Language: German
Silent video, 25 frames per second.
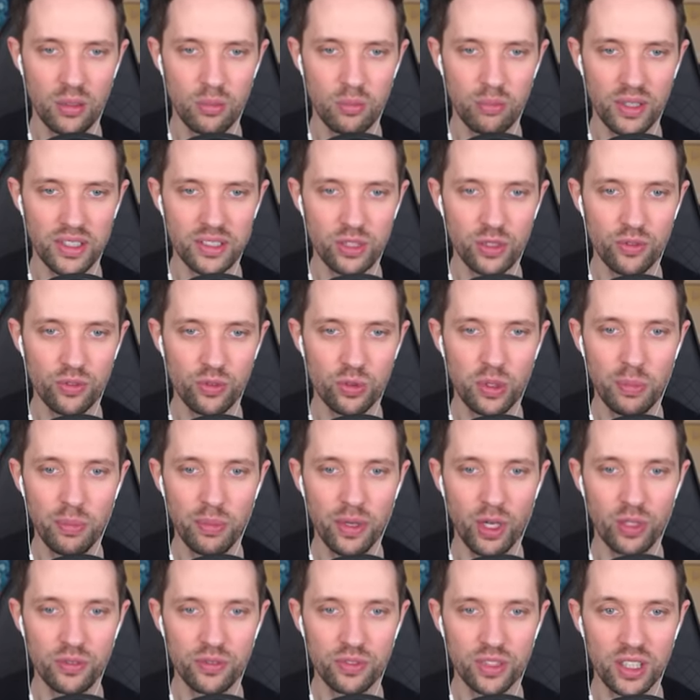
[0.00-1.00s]
Pass auf Creeper
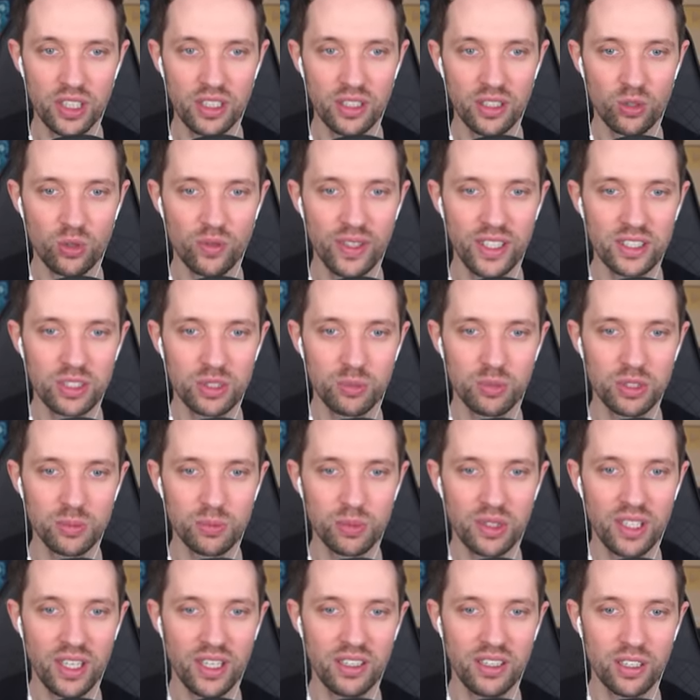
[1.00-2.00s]
auf, Idina. Du weißt, du bist
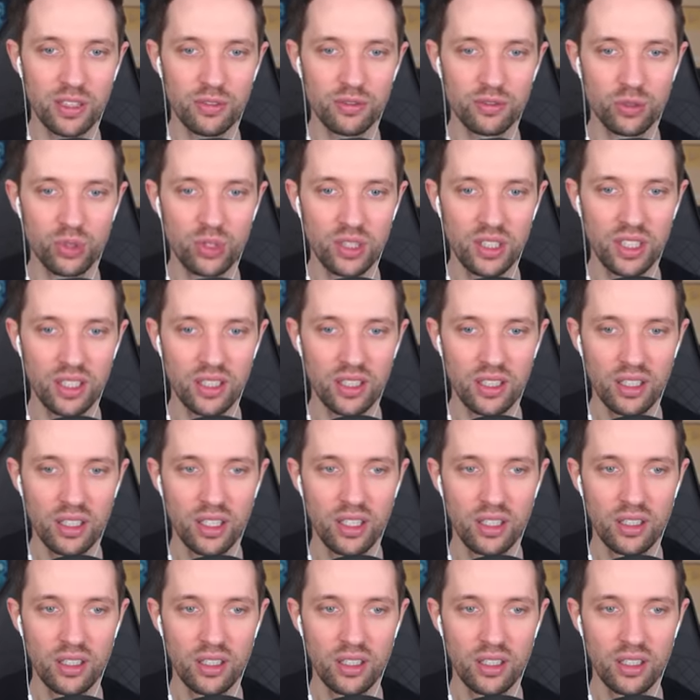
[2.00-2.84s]
bekannt dafür hier.